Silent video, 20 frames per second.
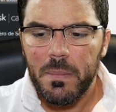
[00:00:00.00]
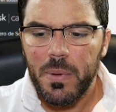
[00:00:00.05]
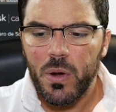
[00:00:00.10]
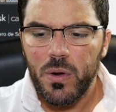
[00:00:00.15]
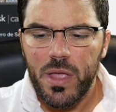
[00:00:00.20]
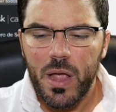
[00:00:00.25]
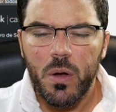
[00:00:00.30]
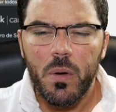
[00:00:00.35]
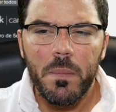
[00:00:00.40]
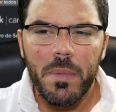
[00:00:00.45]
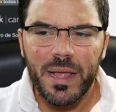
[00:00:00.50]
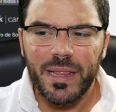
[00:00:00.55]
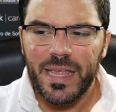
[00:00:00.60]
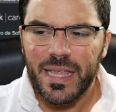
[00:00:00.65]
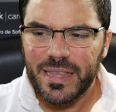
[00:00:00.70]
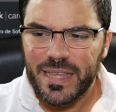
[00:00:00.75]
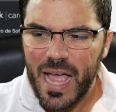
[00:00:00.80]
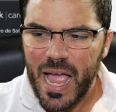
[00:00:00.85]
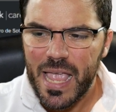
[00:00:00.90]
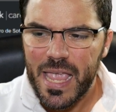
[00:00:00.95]
pero ya con más
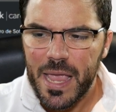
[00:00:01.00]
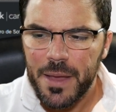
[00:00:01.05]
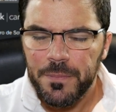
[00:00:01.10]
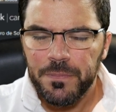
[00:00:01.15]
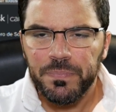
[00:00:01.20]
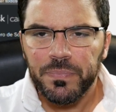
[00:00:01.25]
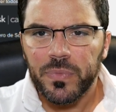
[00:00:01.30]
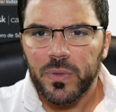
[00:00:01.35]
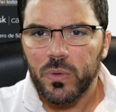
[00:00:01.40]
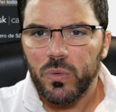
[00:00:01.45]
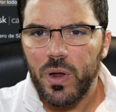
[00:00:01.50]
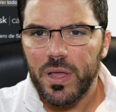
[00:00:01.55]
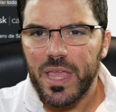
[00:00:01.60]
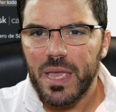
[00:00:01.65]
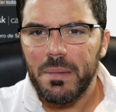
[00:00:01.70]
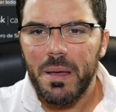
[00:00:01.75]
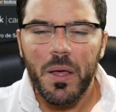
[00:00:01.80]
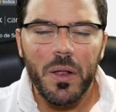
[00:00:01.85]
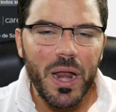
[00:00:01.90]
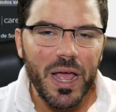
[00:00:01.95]
detalle lo han
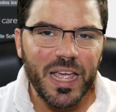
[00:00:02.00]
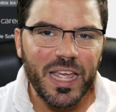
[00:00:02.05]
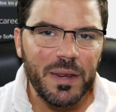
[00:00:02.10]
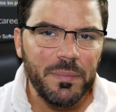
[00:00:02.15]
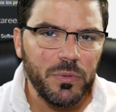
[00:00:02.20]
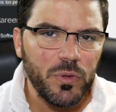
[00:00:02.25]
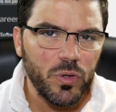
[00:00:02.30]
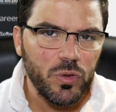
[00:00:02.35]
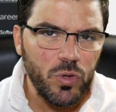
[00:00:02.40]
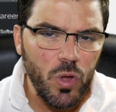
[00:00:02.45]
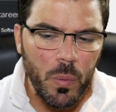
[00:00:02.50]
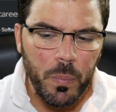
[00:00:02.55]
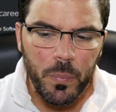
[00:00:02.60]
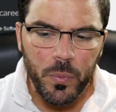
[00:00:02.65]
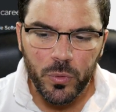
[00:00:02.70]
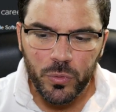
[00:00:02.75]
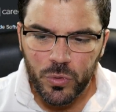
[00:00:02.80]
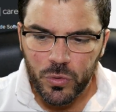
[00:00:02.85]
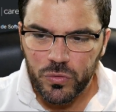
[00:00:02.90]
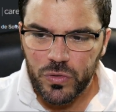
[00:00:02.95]
llamado las cripto
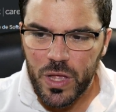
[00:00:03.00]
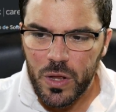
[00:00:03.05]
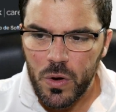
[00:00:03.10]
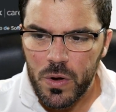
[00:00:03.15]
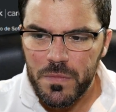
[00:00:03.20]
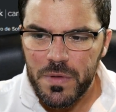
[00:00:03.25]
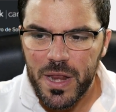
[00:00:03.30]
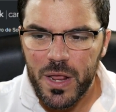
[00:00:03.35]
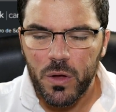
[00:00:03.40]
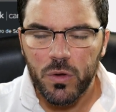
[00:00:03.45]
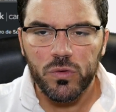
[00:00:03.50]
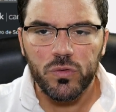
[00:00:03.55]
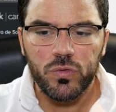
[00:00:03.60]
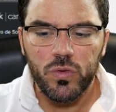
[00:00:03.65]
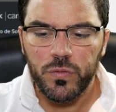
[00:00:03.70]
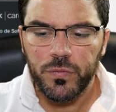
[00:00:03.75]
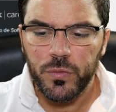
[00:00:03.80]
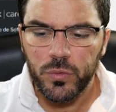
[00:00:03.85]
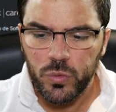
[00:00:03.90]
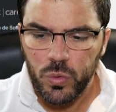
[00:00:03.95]
2.0 y vienen con
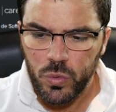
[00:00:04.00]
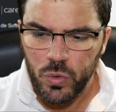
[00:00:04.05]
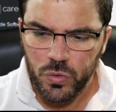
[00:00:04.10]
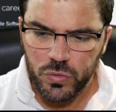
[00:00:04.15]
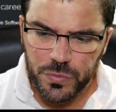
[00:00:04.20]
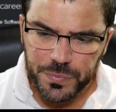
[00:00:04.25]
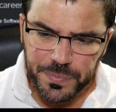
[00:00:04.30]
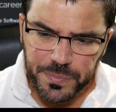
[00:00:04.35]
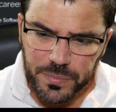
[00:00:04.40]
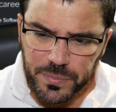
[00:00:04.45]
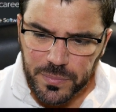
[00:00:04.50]
sus futuros.